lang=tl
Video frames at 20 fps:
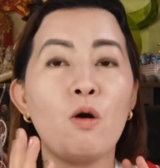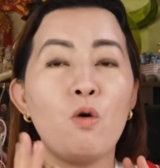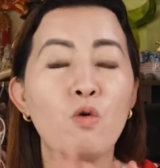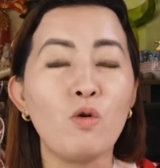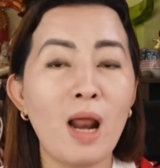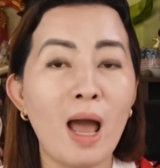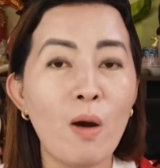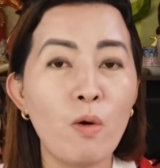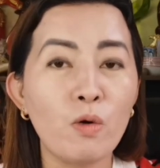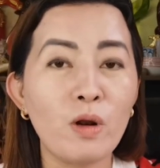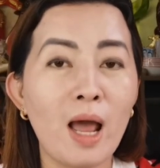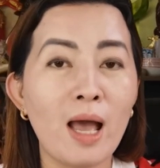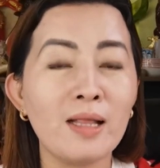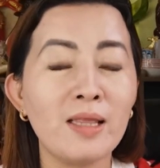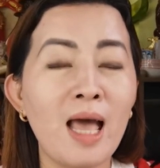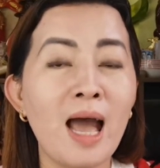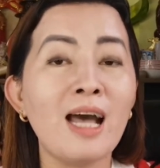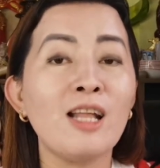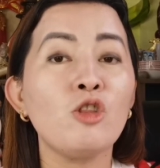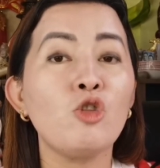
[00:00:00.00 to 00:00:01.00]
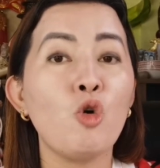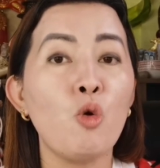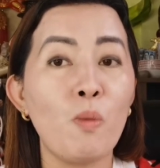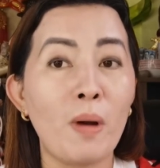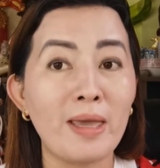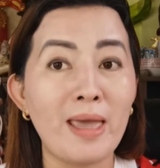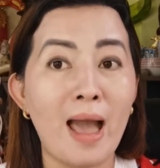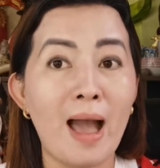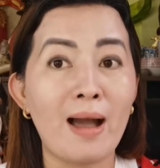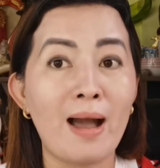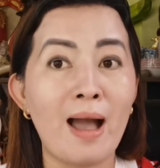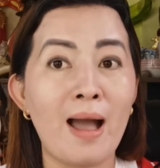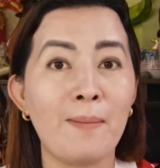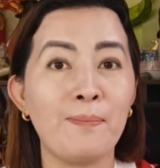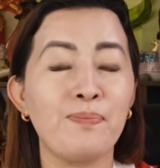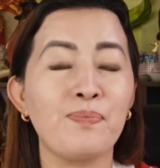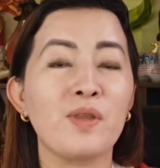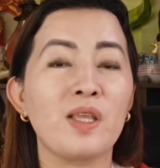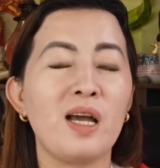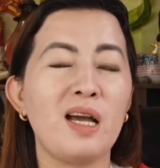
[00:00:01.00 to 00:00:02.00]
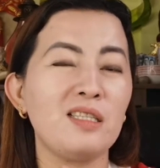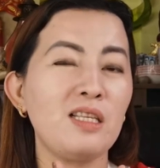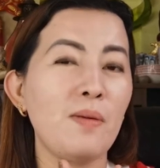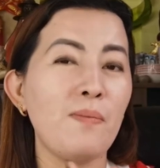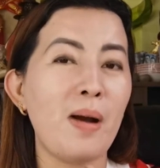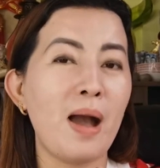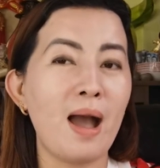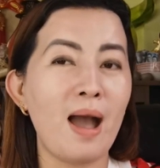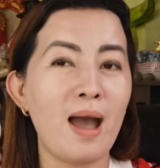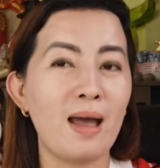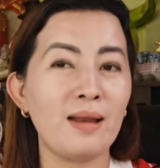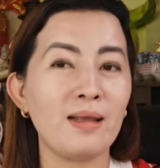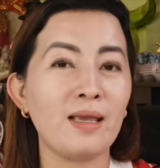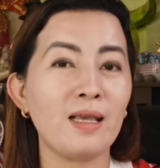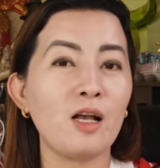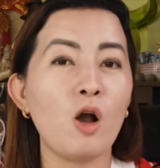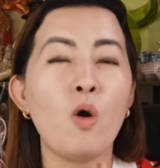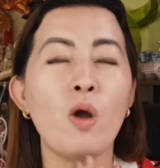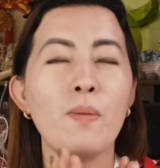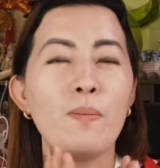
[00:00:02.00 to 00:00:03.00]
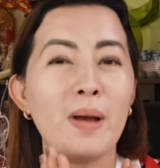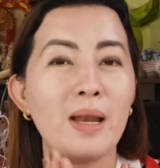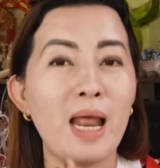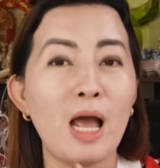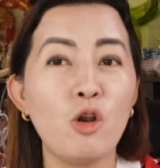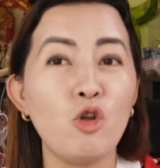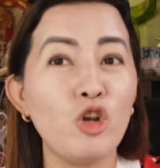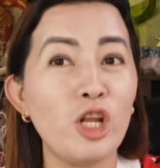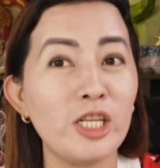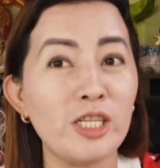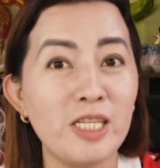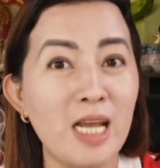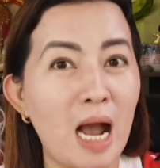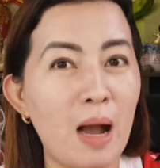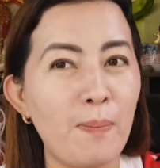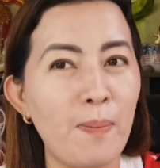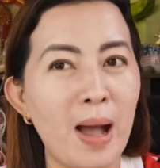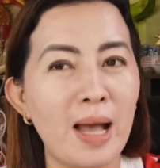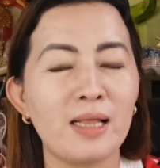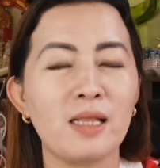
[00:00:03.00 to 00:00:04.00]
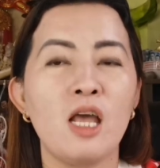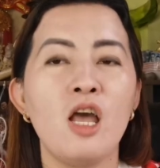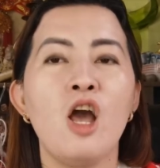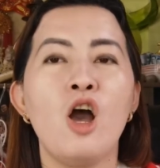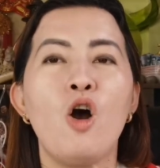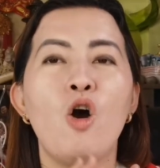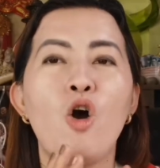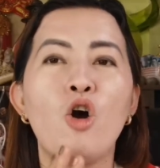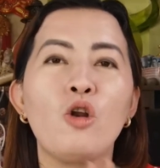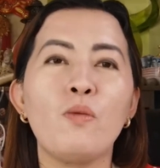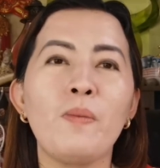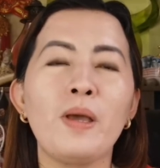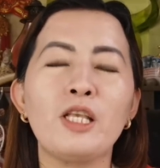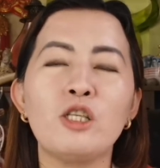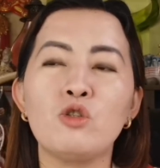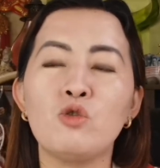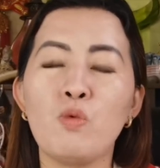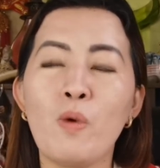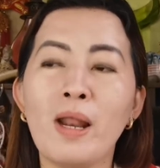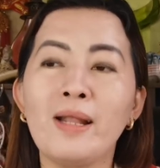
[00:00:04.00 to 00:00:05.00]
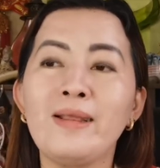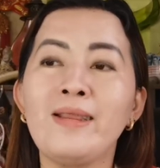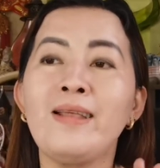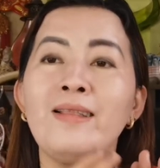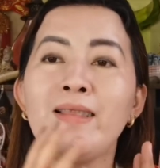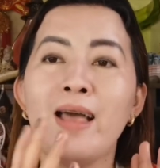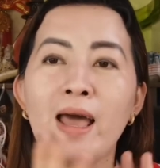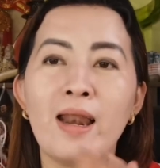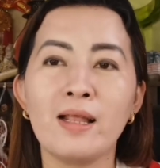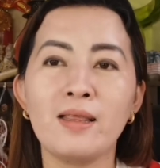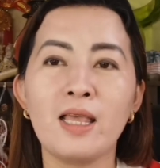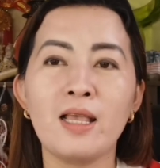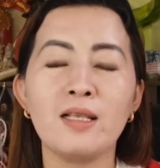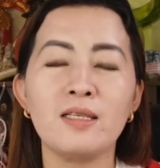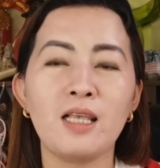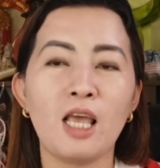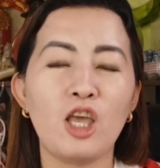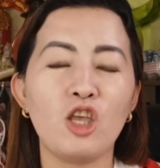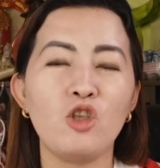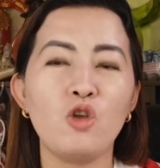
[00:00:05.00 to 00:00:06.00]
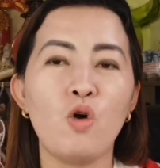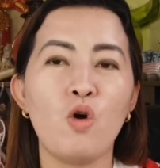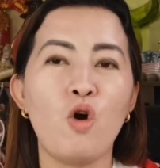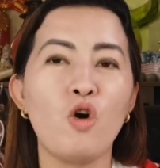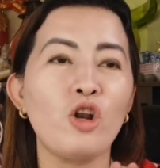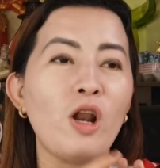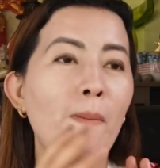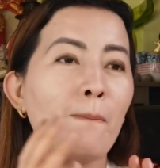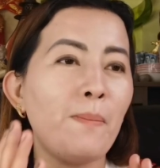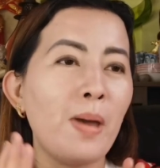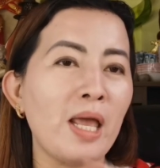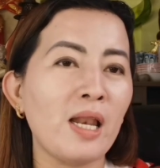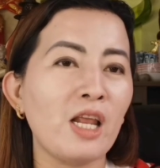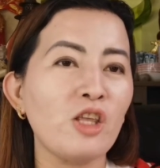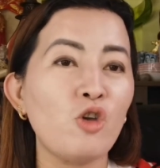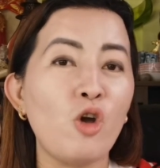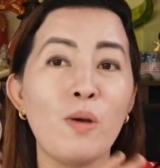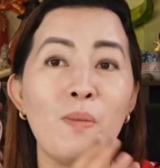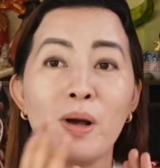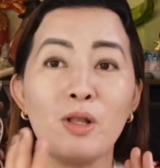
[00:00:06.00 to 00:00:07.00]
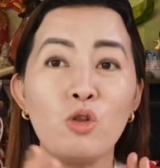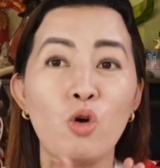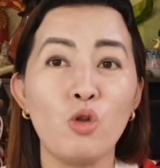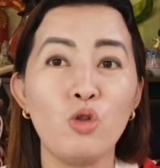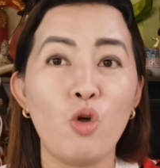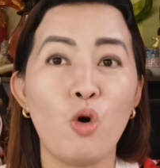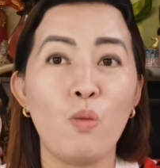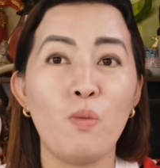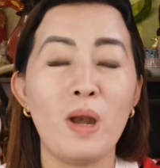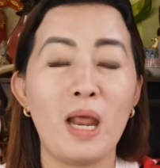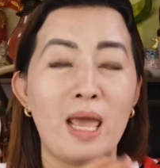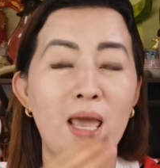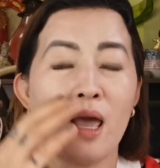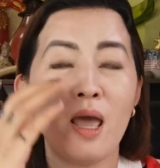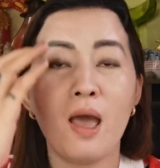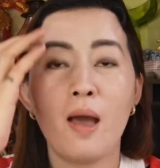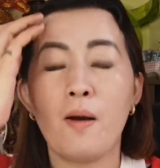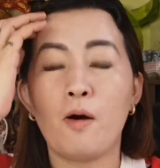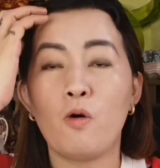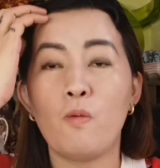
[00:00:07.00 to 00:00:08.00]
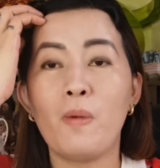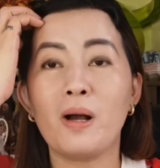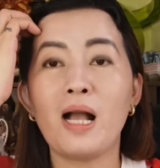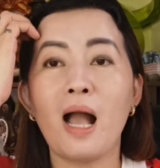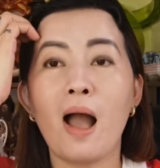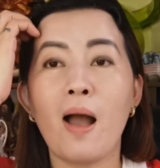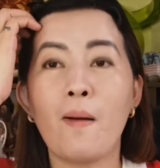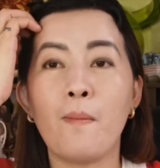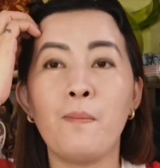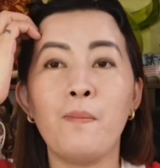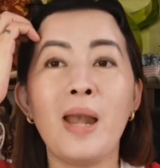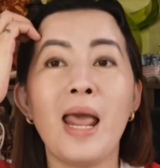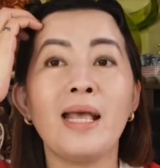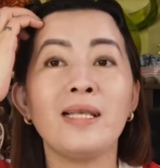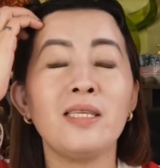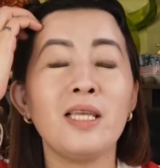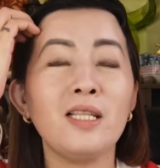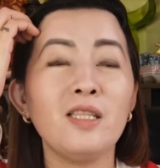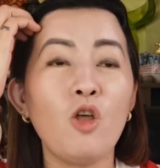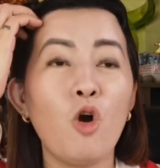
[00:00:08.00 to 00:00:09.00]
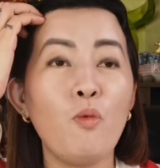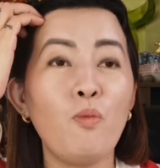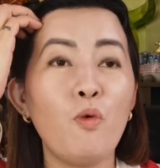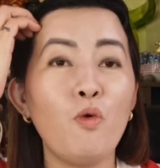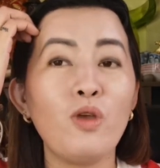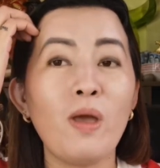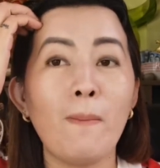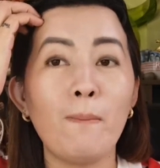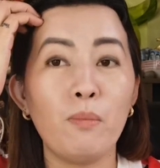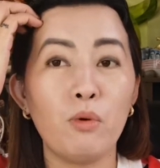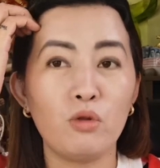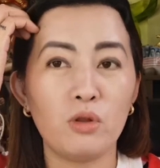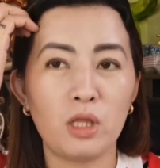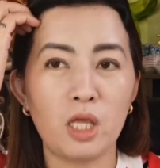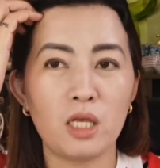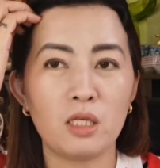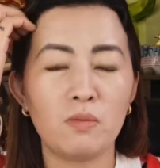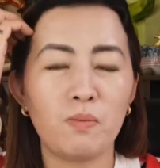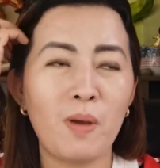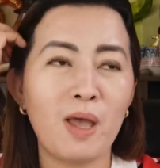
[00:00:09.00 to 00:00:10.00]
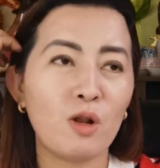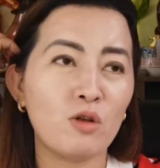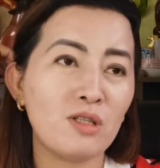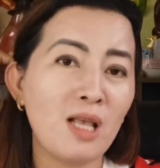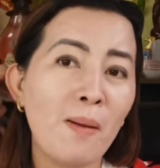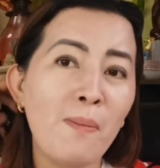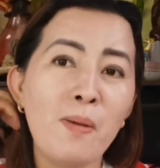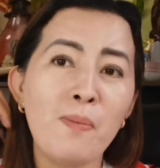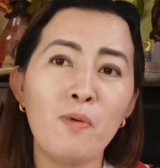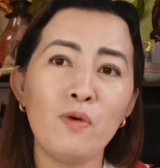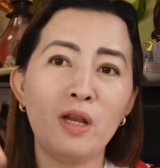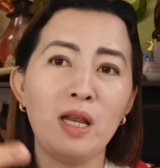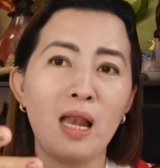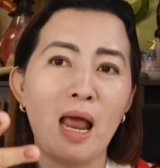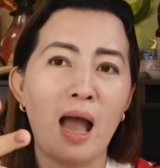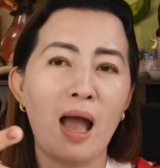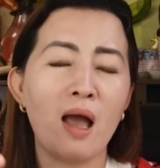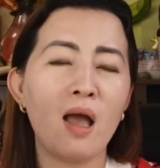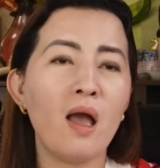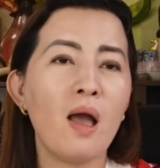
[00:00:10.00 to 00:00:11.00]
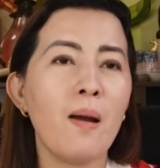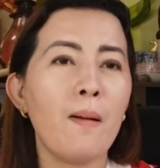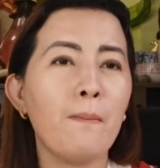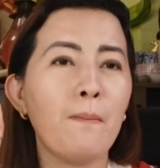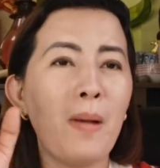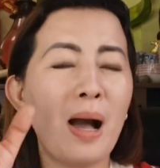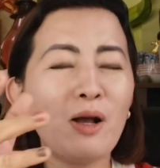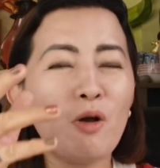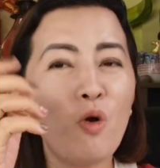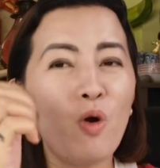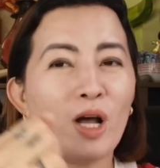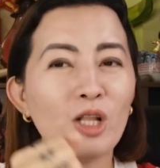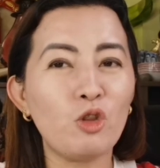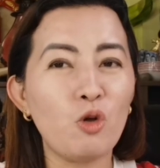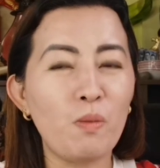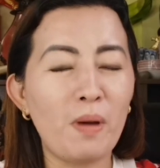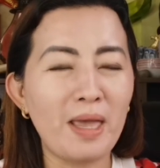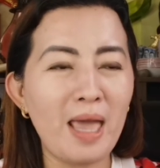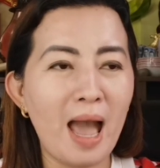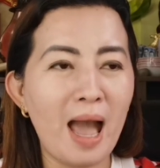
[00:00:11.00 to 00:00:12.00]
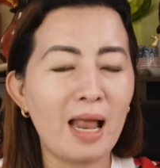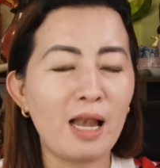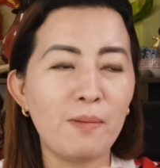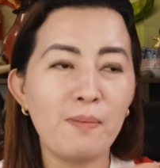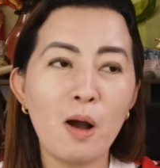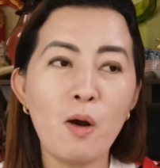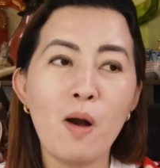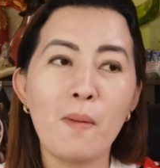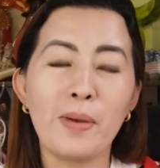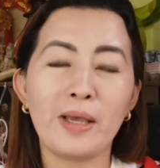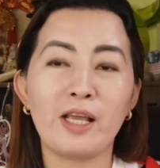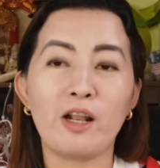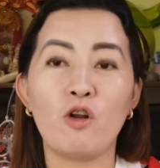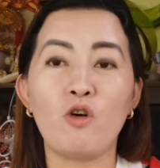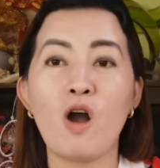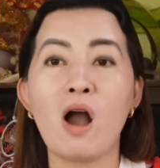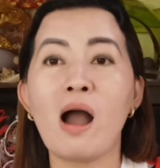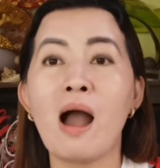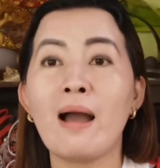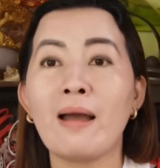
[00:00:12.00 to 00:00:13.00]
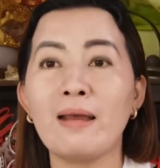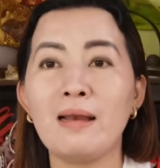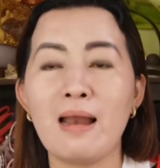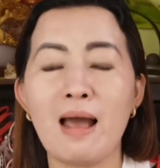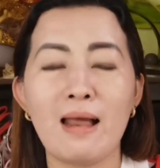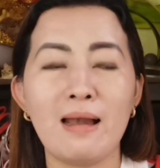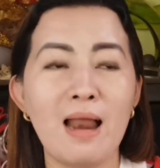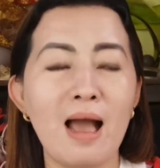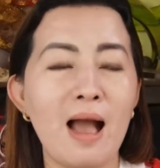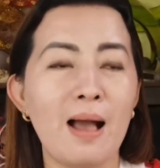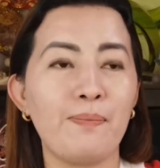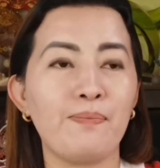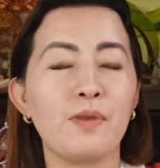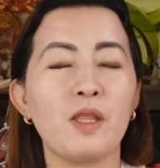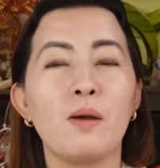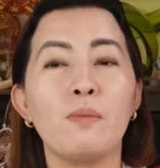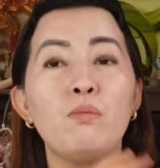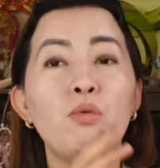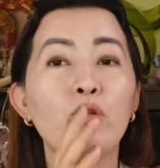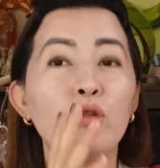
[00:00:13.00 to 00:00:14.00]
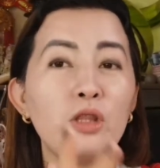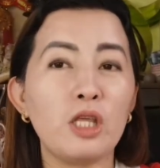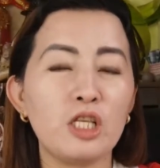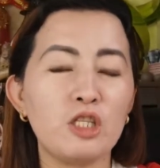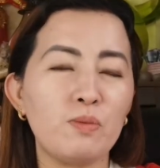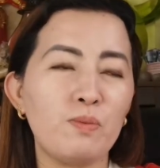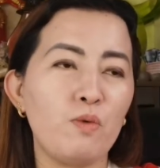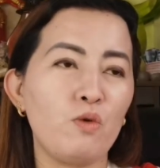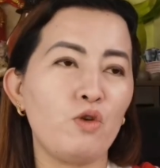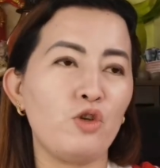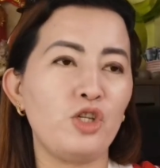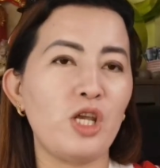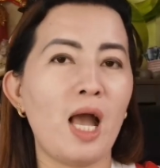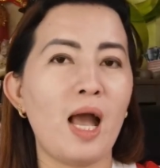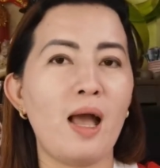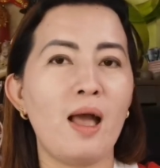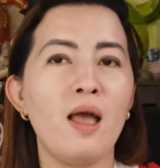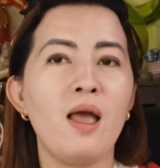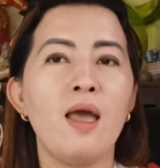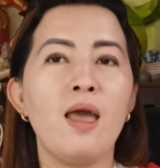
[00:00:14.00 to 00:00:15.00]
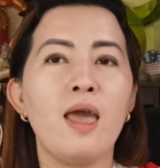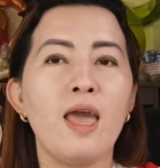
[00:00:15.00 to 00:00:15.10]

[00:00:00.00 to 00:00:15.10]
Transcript: Ura-urada, tumaya ka kasi maaaring ikaw ay manalo ng jackpot or may swerteng darating sa inyo or ang pera nyo ay madodoble. Kumbaga, blessing daw po yung buntis. Pero sabi po nila, bago ka tumaya, halimbawa may giro ka kakilala, buntis po siya.